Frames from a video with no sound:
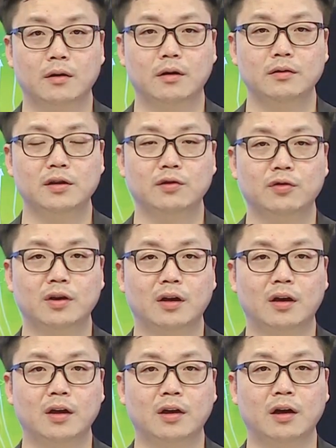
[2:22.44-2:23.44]
현재
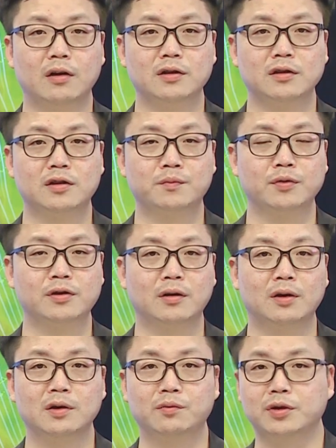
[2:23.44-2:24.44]
우리나라에 내려진 특보
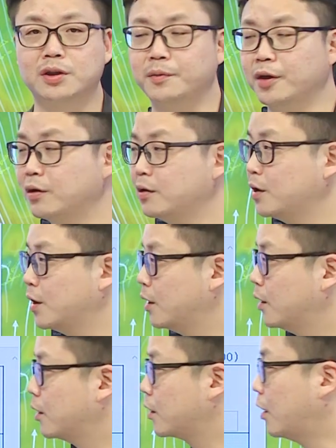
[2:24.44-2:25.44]
상황을 보시면
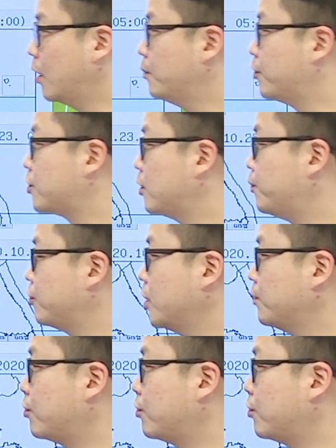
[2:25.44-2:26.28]
강한 북서풍이